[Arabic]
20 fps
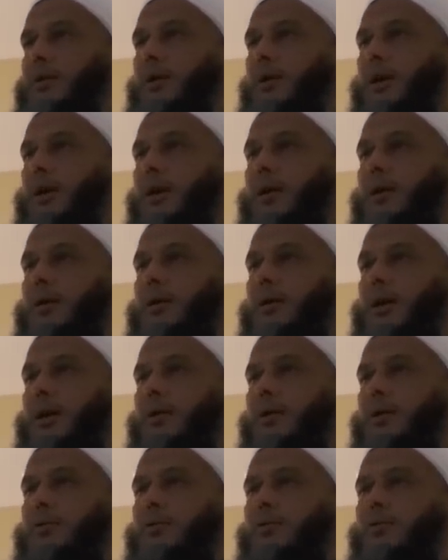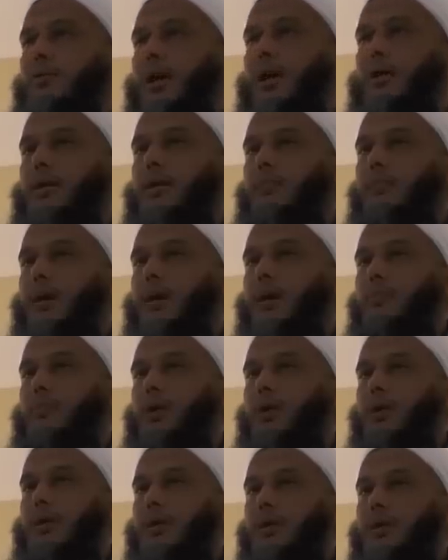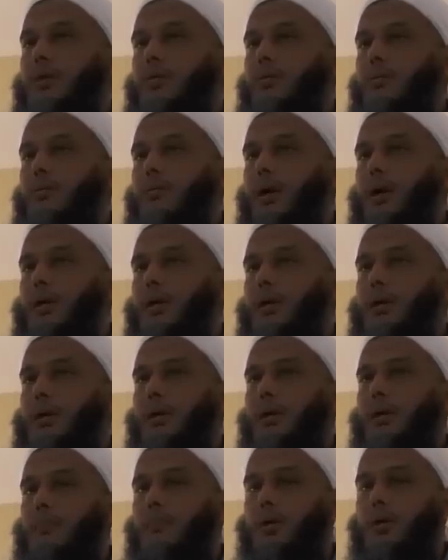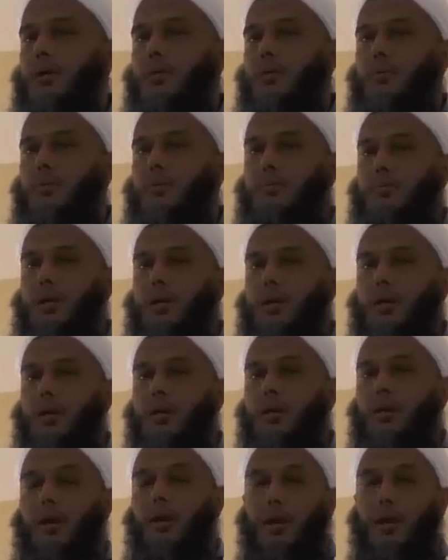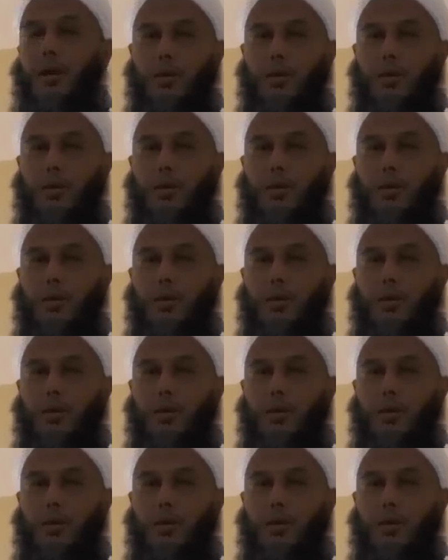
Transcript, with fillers: وعقد هذا الصلح الإمام الحسن بن علي أمير المؤمنين